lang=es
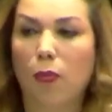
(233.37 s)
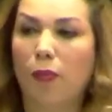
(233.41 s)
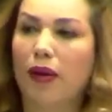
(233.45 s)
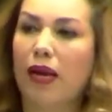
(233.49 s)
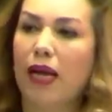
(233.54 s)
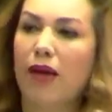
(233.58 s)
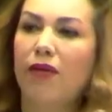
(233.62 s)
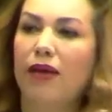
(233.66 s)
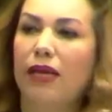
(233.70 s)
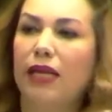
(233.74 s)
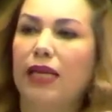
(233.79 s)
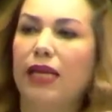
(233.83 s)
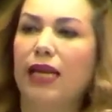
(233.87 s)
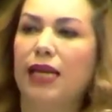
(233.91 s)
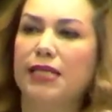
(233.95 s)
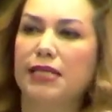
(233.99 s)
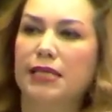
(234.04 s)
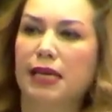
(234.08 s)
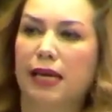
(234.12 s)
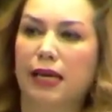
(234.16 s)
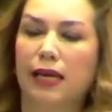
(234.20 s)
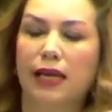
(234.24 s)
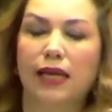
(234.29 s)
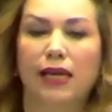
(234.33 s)
no para
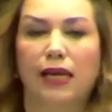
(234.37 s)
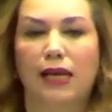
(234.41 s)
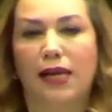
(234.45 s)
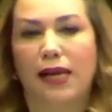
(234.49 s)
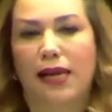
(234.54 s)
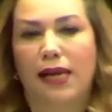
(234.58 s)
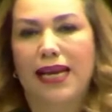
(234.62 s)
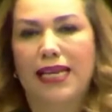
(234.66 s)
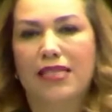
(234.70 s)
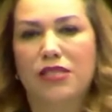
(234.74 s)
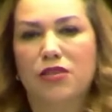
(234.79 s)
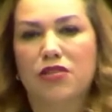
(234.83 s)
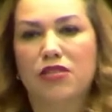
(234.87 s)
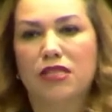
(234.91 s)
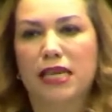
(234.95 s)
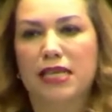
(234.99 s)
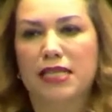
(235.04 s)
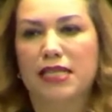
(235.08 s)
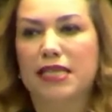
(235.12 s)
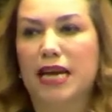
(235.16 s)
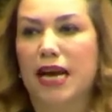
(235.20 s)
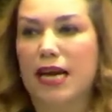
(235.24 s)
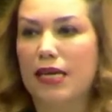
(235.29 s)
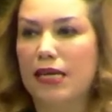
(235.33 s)
venir a hacer
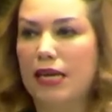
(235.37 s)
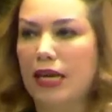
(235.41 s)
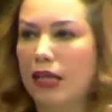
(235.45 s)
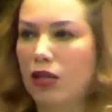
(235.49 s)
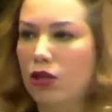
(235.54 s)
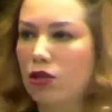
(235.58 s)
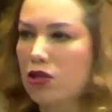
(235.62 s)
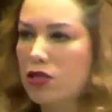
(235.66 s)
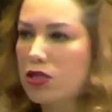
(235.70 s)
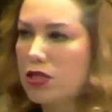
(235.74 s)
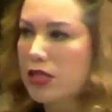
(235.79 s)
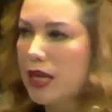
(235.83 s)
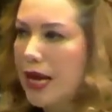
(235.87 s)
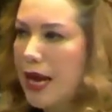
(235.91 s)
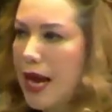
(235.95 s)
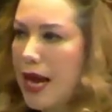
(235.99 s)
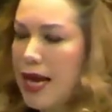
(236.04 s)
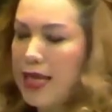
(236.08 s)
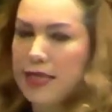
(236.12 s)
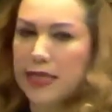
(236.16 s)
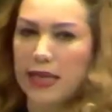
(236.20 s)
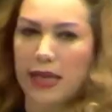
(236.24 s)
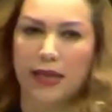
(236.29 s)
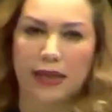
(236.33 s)
estos ensayitos
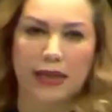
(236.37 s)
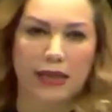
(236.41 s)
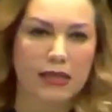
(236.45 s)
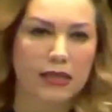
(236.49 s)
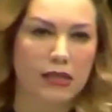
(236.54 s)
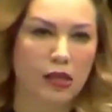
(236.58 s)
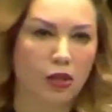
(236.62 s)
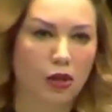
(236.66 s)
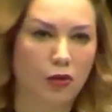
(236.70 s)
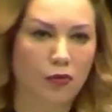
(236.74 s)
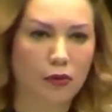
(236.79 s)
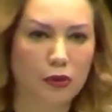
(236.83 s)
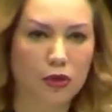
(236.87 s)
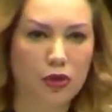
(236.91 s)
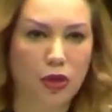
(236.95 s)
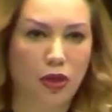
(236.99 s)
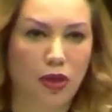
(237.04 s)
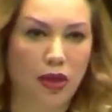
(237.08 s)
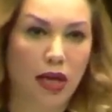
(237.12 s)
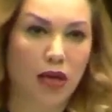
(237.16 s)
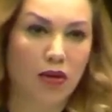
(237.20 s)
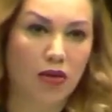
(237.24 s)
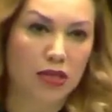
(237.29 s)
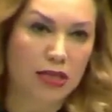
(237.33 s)
que hacen y si no
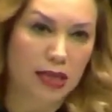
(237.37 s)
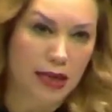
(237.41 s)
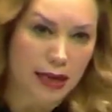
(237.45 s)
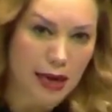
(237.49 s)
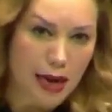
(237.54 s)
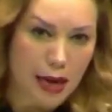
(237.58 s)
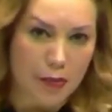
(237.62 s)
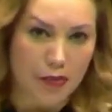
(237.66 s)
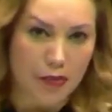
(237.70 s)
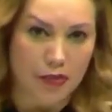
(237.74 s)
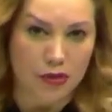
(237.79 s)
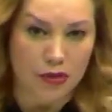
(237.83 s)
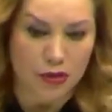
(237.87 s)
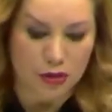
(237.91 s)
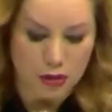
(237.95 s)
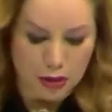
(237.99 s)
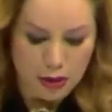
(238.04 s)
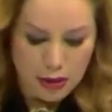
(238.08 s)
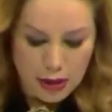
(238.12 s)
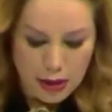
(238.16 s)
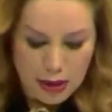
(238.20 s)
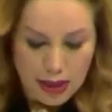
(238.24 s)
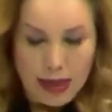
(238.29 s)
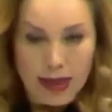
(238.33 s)
funciona los cerramos.
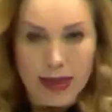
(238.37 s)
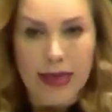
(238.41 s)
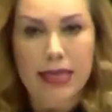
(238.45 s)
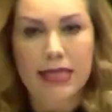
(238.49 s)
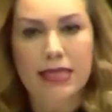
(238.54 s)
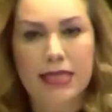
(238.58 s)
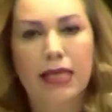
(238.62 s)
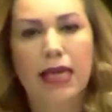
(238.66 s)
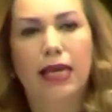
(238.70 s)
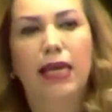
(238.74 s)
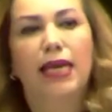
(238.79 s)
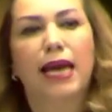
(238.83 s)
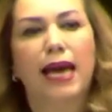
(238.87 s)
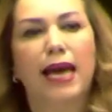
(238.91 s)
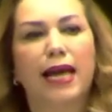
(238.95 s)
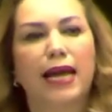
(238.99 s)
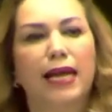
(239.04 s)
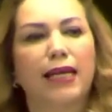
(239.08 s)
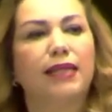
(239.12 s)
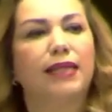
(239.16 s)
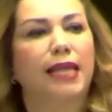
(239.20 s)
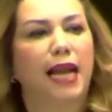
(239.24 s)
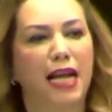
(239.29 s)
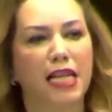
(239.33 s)
Y si
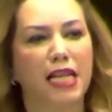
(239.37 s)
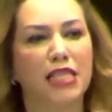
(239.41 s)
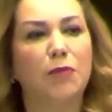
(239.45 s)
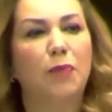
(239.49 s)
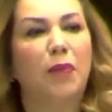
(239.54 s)
quieren